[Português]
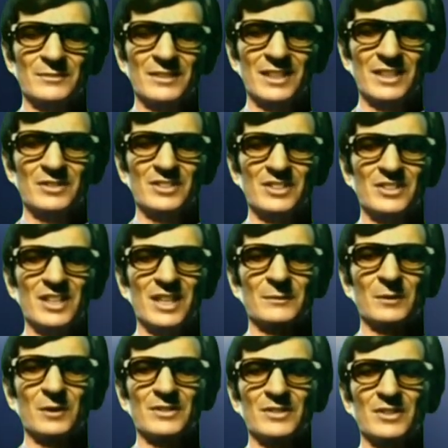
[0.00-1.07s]
Essa história
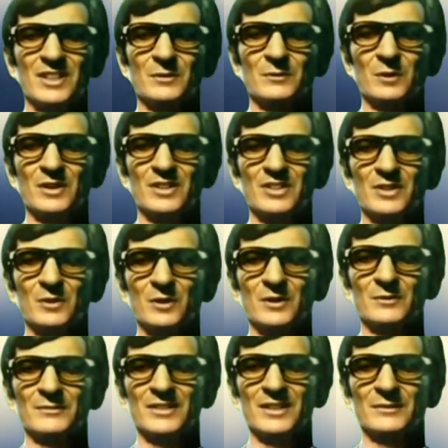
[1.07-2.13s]
mostra que a morte não é
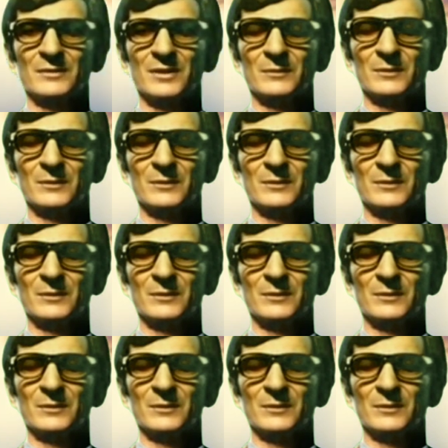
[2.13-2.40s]
o fim,